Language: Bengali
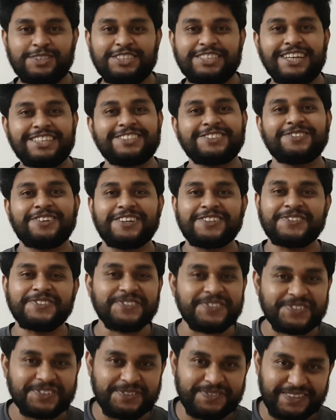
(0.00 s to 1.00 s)
জাজ করা
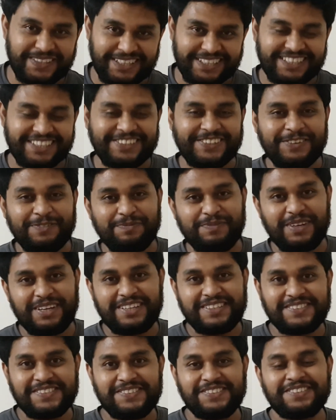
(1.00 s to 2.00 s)
শুরু করবেন আর কি
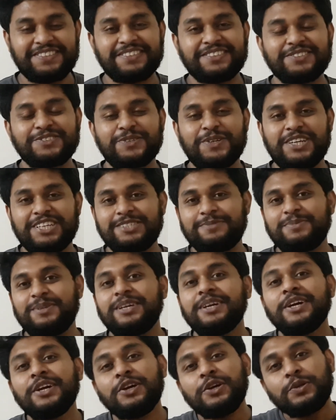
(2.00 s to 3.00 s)
কম্প্যারিজন চলে আসবে
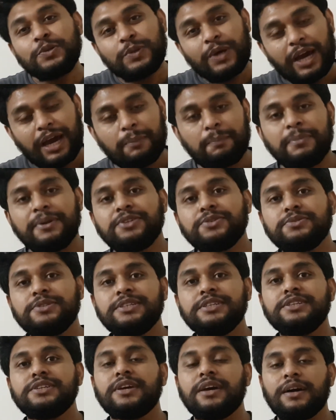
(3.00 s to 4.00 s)
তো আপনি
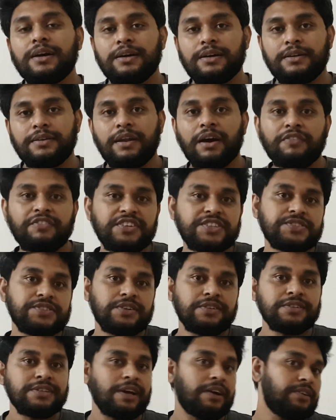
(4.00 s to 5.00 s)
যদি নাভিস
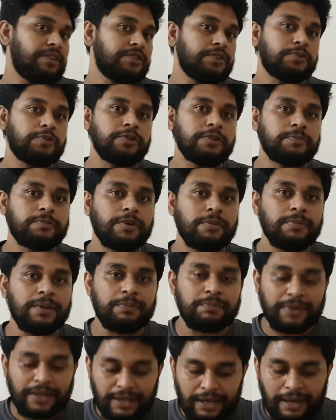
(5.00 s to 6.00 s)
হন তাহলে তো কোনো
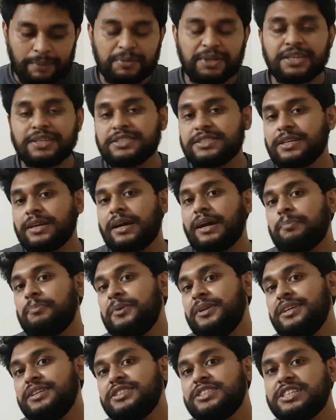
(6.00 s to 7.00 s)
প্রবলেম নাই আমি
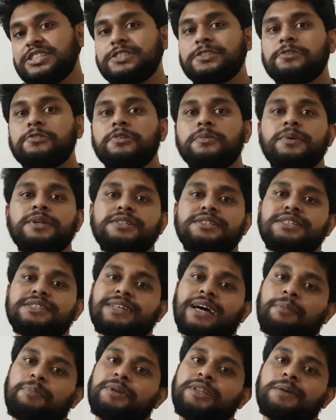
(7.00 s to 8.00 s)
আপনি চেষ্টা করবেন যে
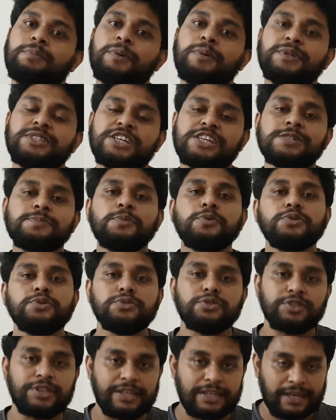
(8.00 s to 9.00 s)
ধাপে ধাপে শেষ
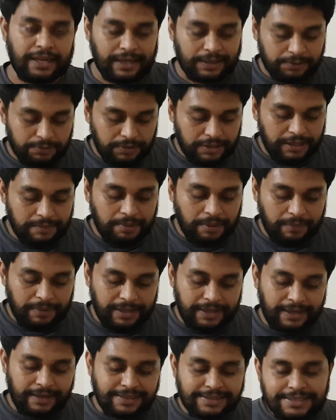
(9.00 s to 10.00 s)
পর্যন্ত দেখা তো এইভাবে
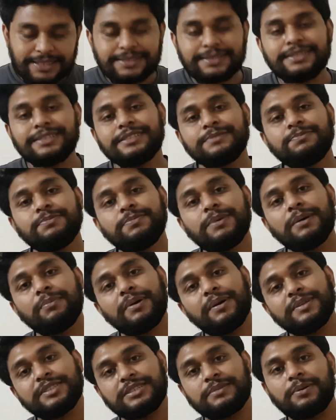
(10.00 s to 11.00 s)
এখানে যে জিনিস
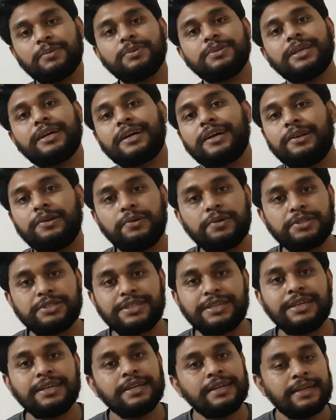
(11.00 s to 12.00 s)
বা যেভাবে দেখানো হয়েছে
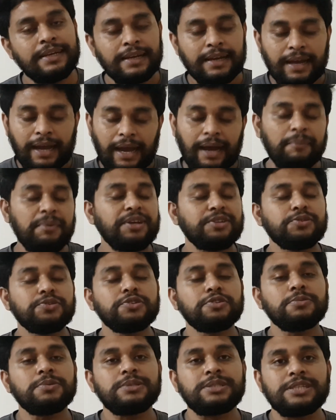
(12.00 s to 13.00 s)
আমি
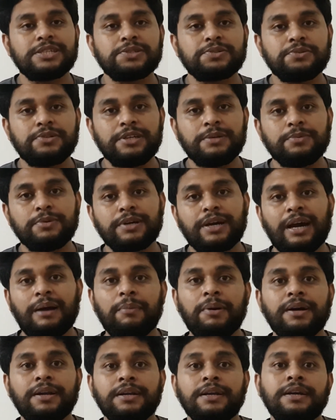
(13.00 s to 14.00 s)
এতটুকু বিশ্বাস করি এবং
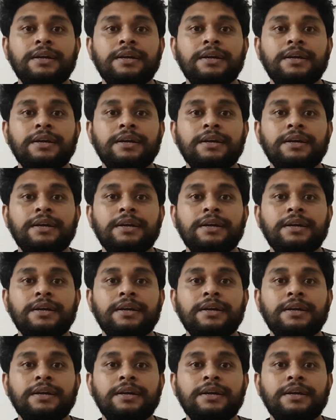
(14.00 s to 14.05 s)
আমার